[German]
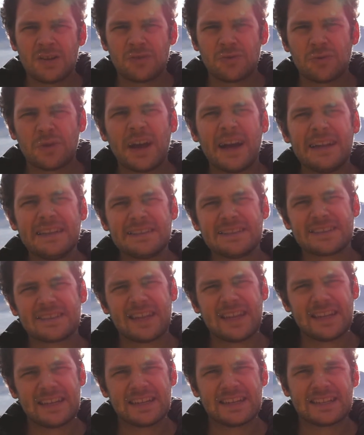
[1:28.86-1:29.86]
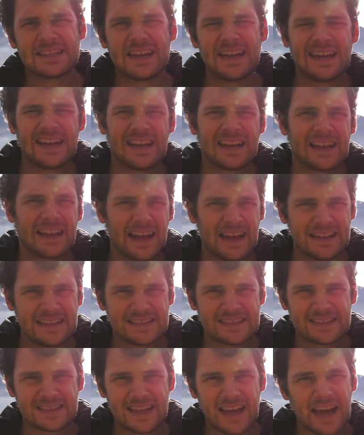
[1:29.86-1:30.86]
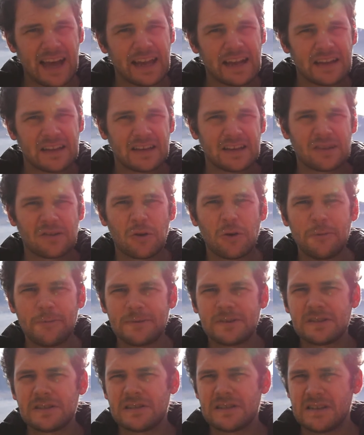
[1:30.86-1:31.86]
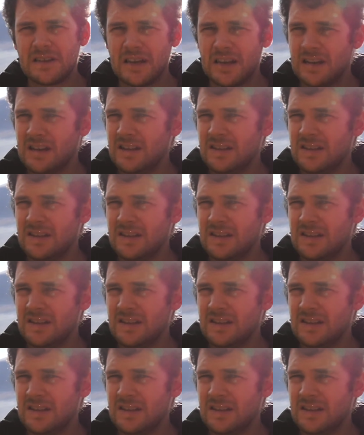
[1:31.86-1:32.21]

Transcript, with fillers: Du kannst deine Gedanken als eine Gruppe